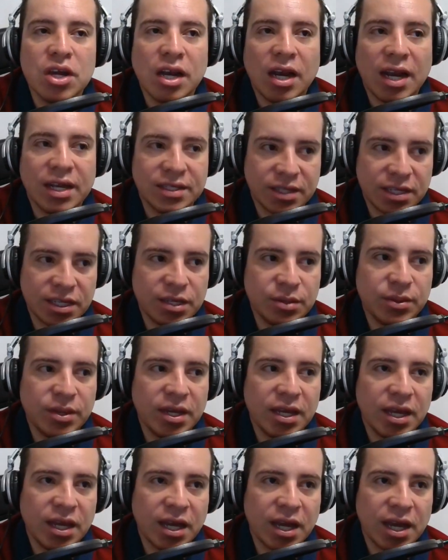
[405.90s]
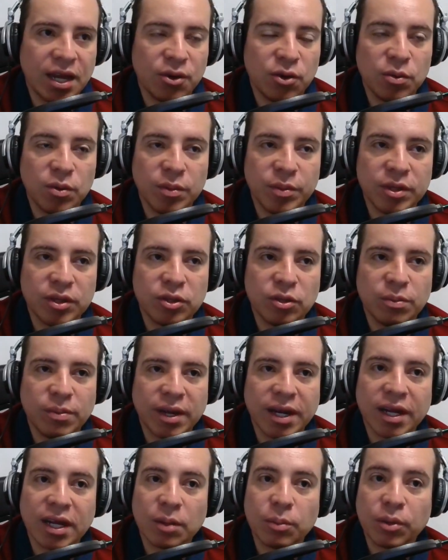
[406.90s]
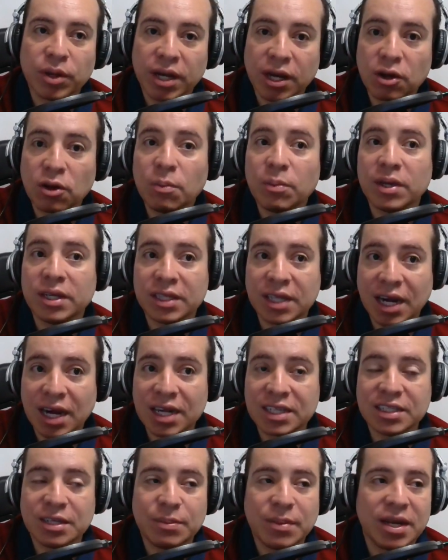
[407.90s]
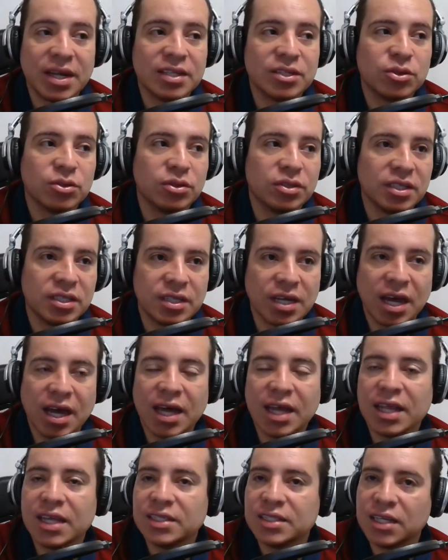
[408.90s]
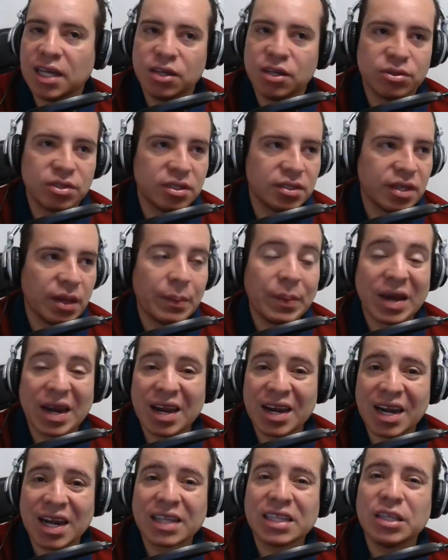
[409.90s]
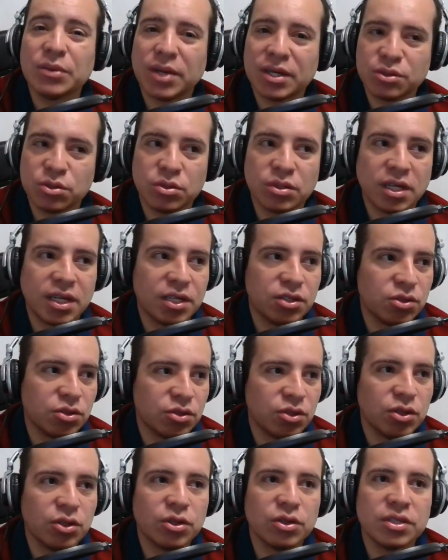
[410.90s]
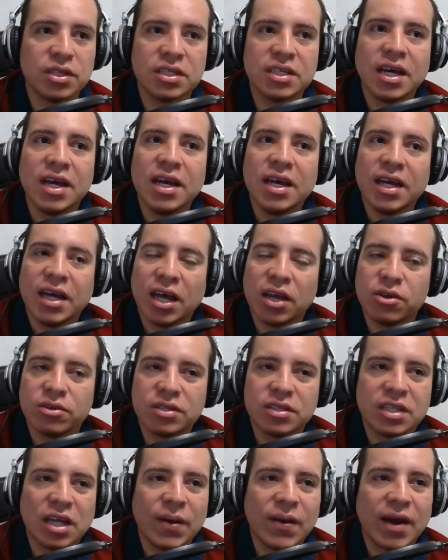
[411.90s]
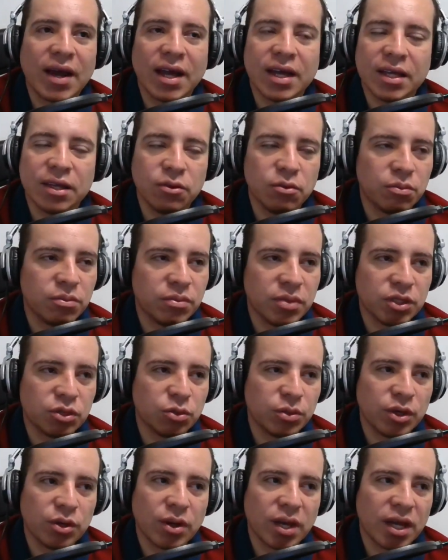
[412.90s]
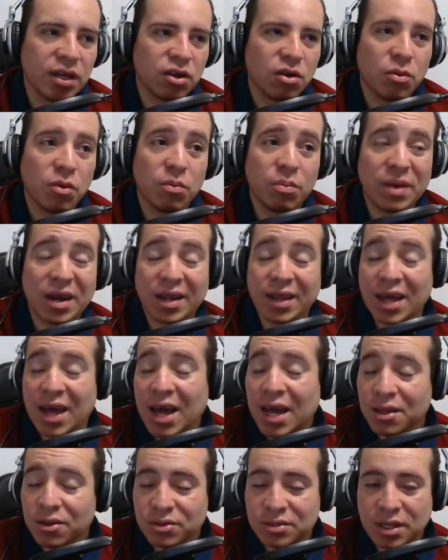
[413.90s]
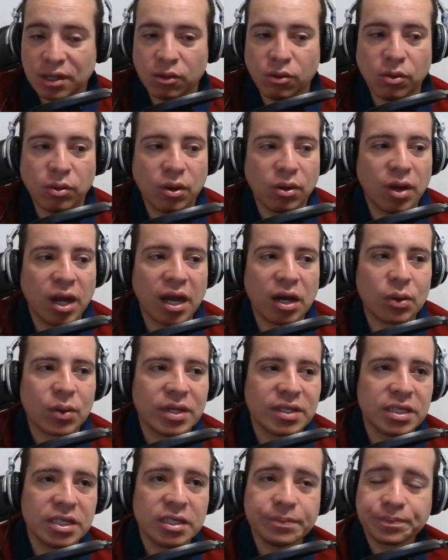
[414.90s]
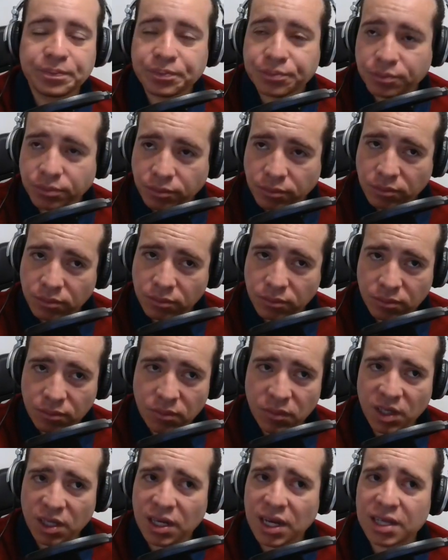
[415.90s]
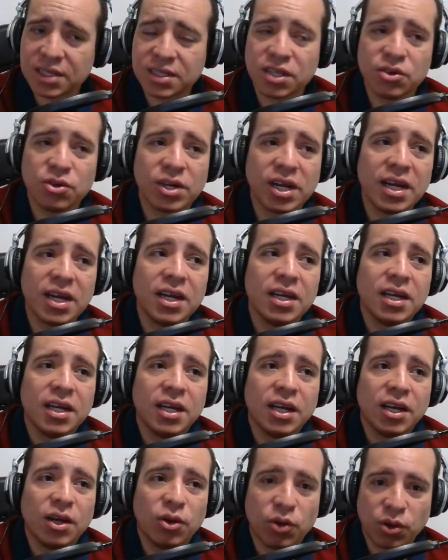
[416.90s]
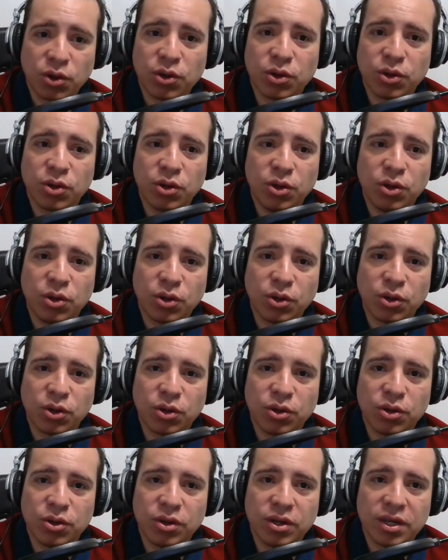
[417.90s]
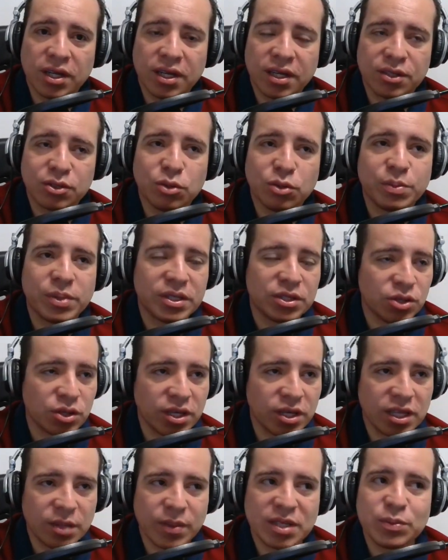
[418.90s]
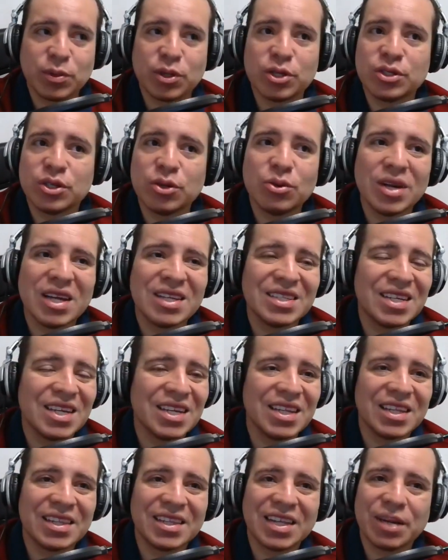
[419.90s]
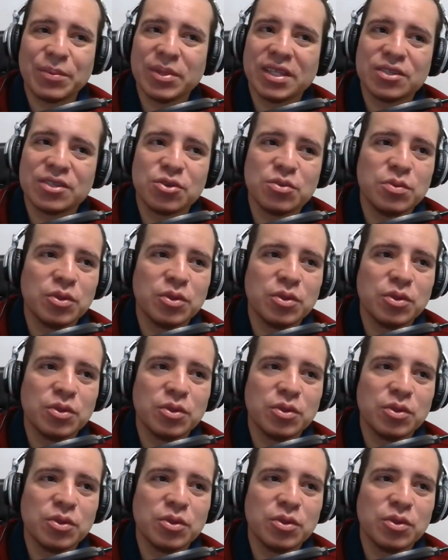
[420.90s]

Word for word: la inscribe en algún momento para que pudiera completar las semanas cotizadas y ellos están para reactivar sus derechos, ¿no? Entonces, ellos estaban ahí, estuvieron ahí como un par de años, algo, algo así. Y la señora logró, logró eh, su pensión y demás, pero hicieron una serie de trámites y